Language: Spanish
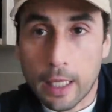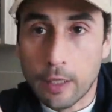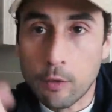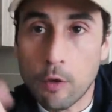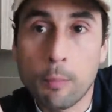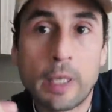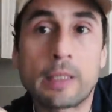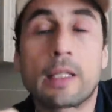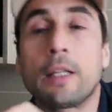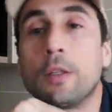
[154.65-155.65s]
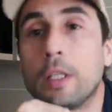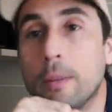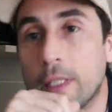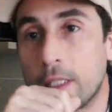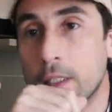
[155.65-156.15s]
y dejar un comentario, quiero
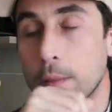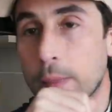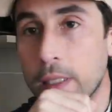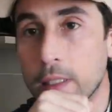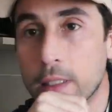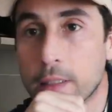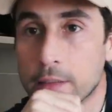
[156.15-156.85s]
participar,